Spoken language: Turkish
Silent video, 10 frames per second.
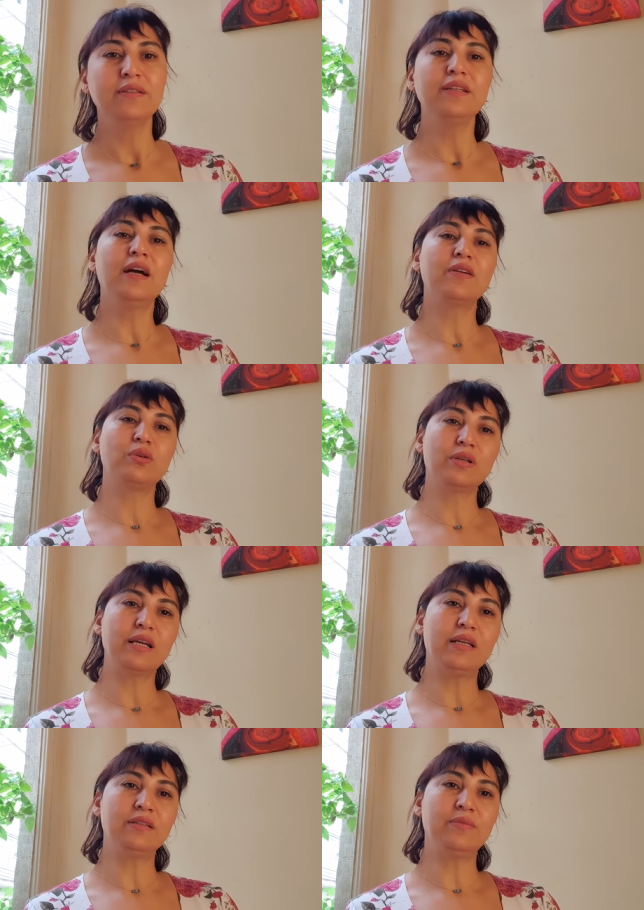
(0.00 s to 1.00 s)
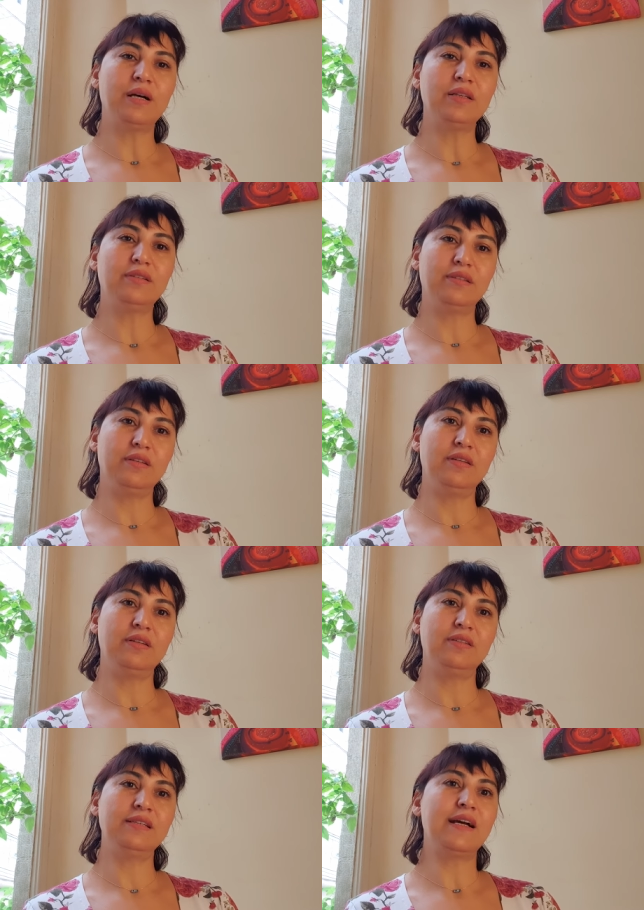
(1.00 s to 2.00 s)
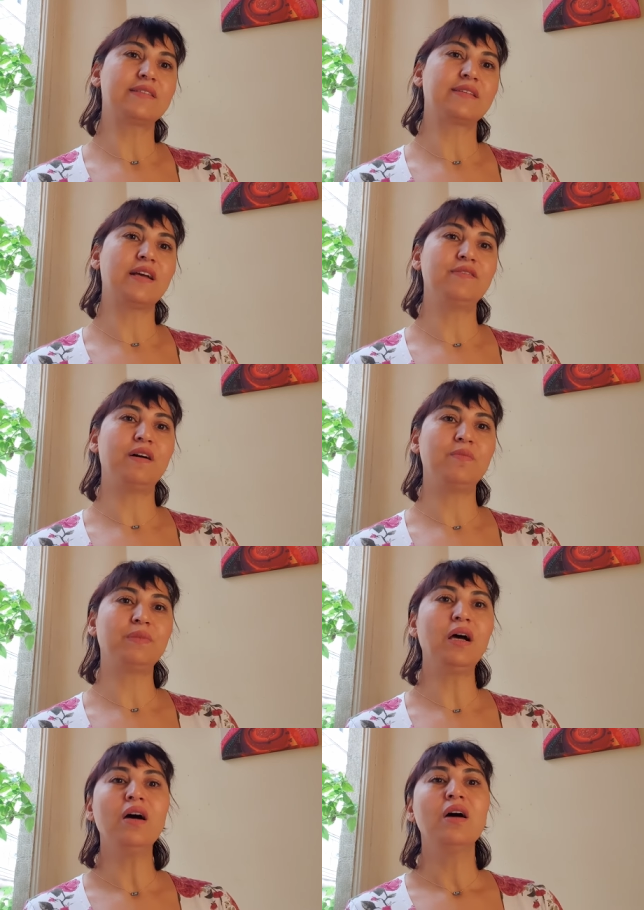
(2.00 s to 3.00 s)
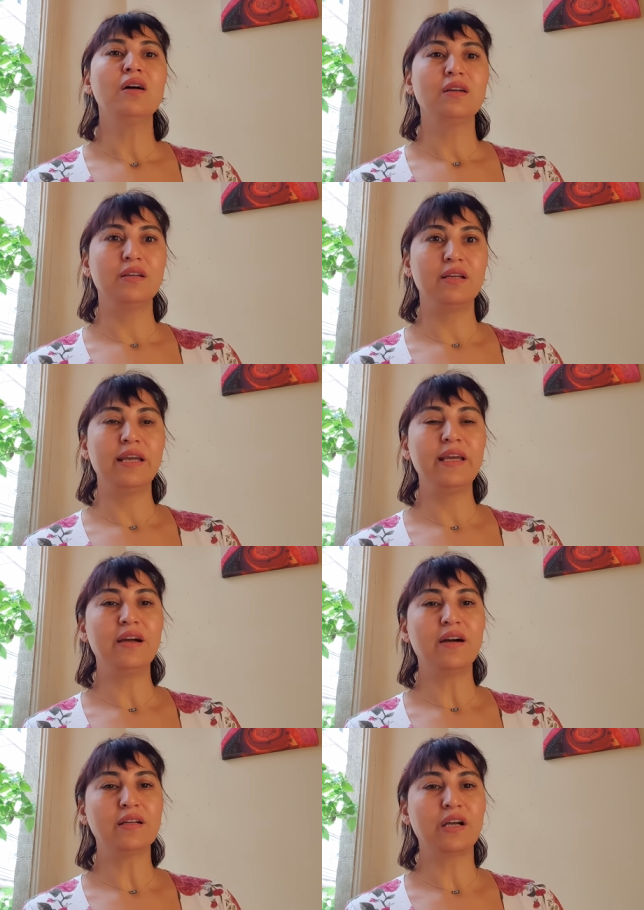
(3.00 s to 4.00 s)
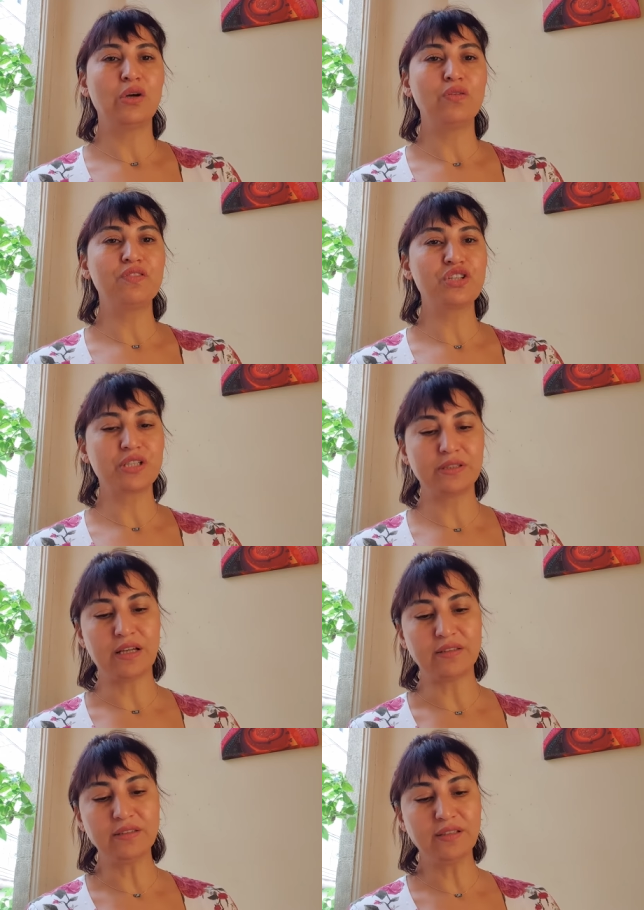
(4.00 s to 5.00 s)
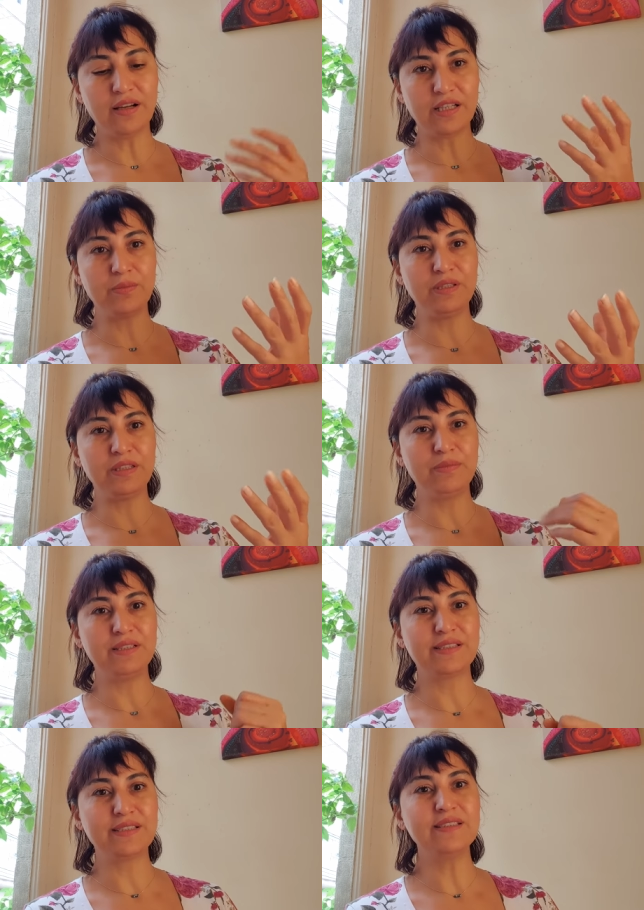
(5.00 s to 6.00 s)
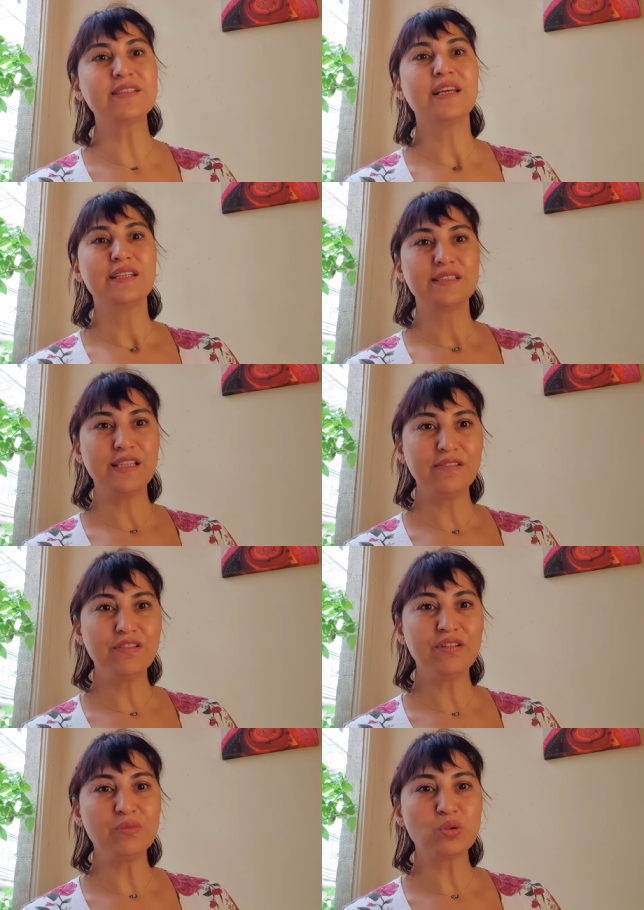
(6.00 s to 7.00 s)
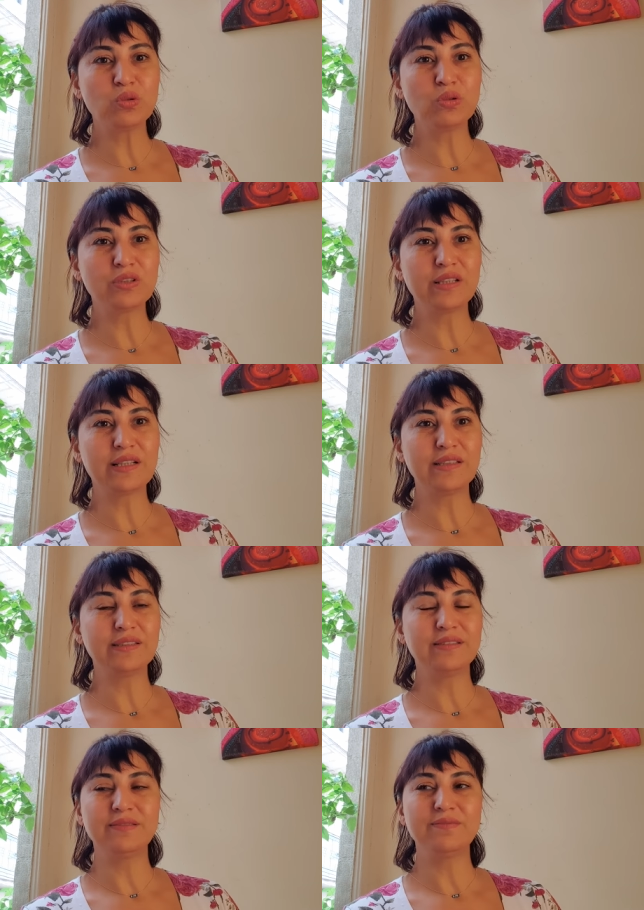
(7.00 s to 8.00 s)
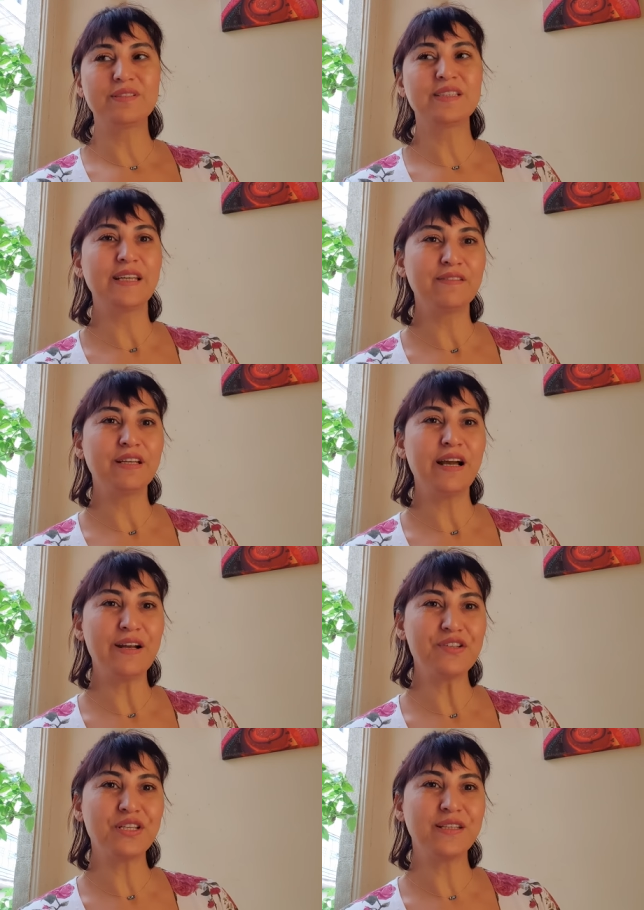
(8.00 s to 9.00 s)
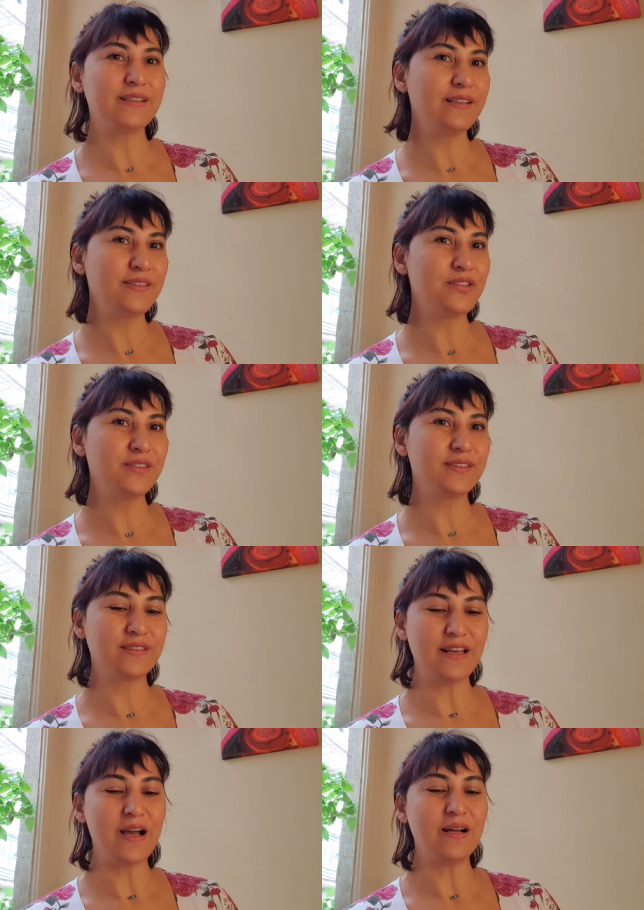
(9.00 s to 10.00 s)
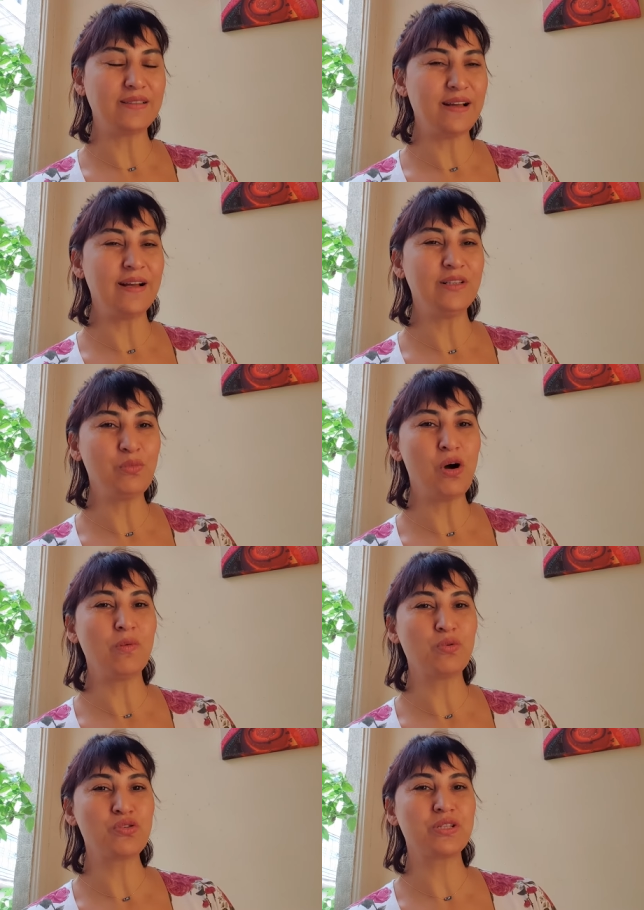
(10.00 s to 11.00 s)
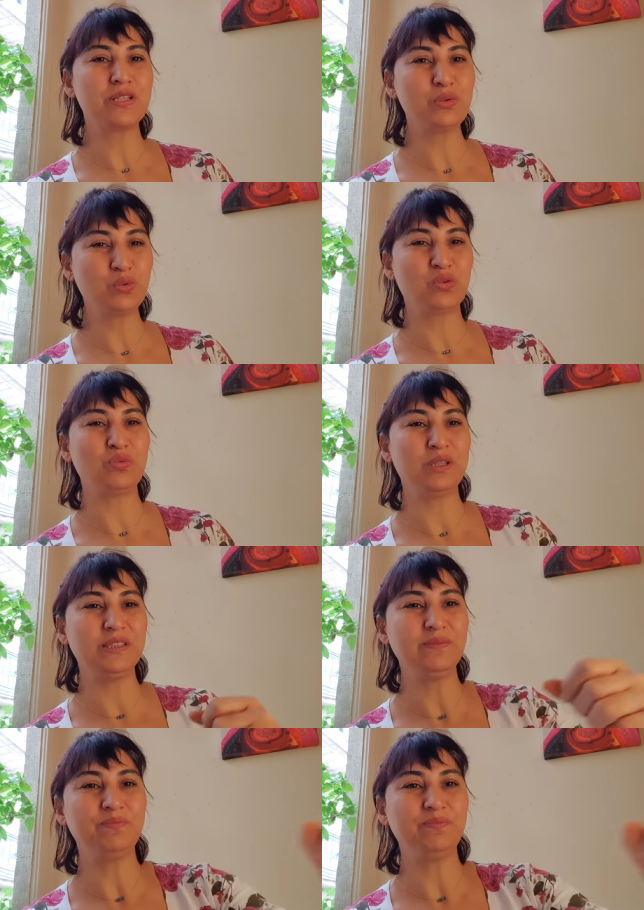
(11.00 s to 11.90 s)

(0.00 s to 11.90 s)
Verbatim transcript: diğer kendime ait e, diğer sayfamda e-akkaya official'dan da takip edebilirsiniz. Sevgi ve mutlulukta kalın. Sevgi her şeyin ilacıdır değerli boğa burçları unutmayın.